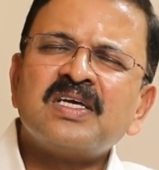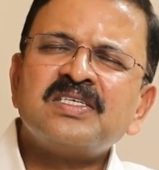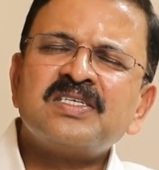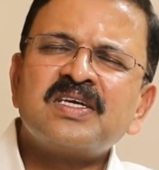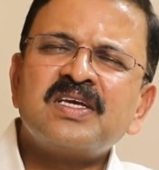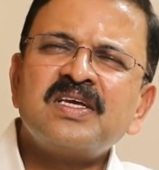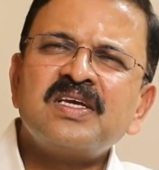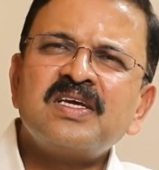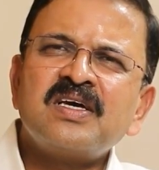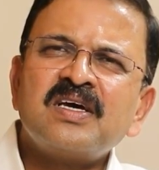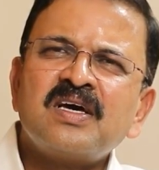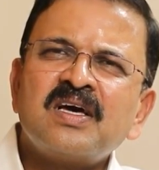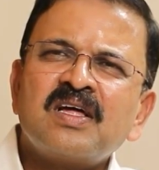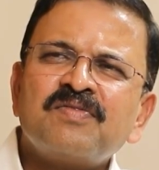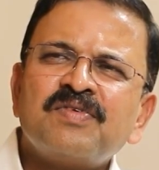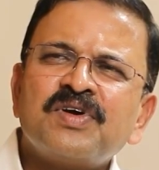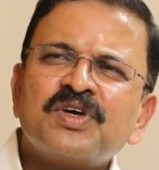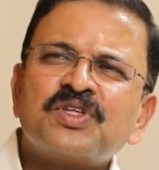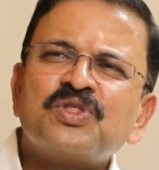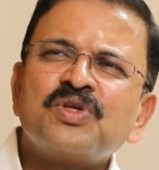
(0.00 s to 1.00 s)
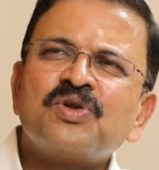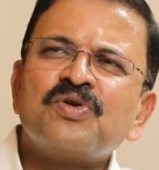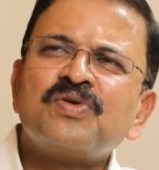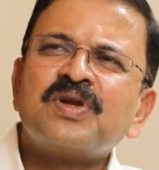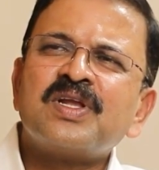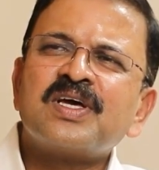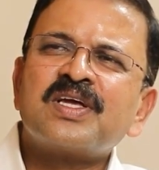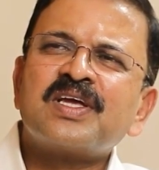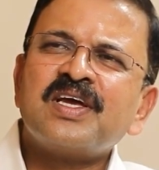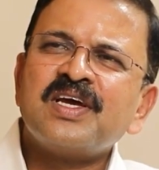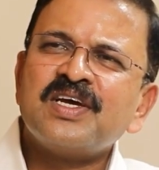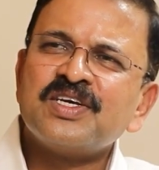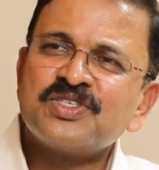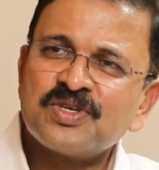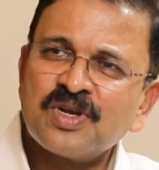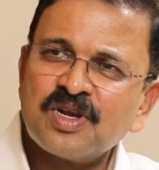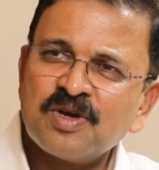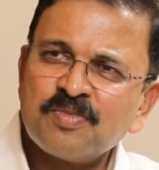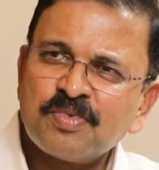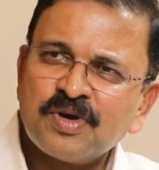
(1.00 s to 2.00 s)
రాజకీయ వ్యక్తులు ఉన్న
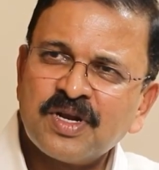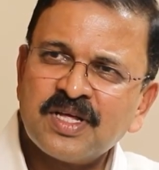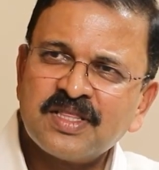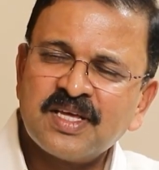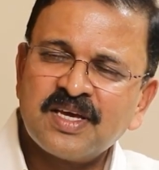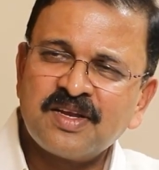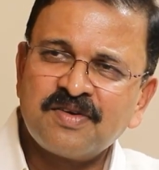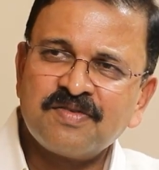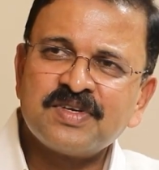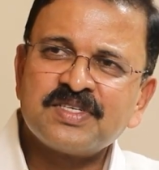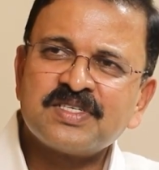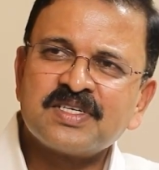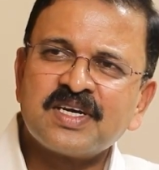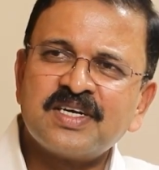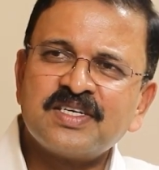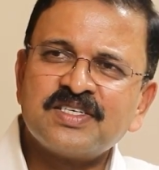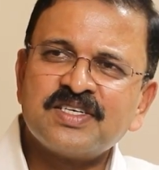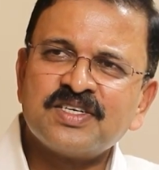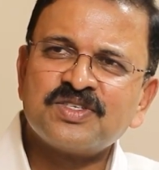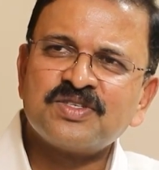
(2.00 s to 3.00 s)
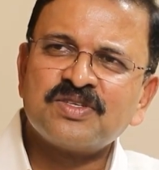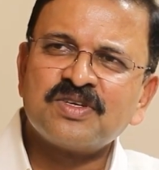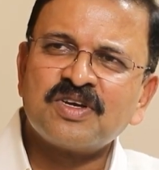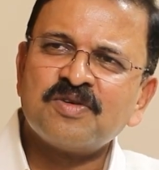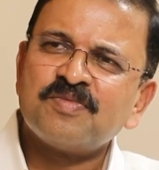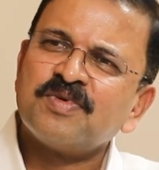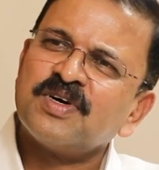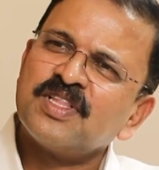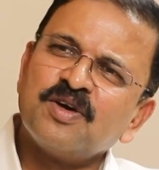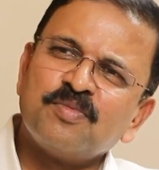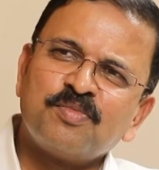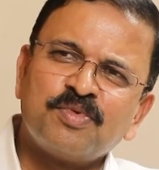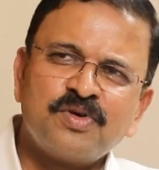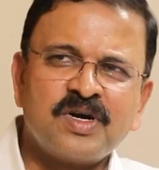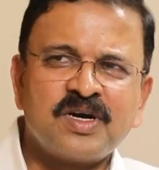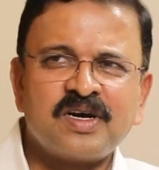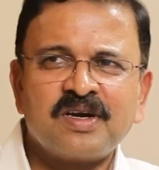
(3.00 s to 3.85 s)
కేసులు ఎప్పుడైతే ఇన్వెస్టిగేట్ చేస్తున్నామో అది ఎప్పుడు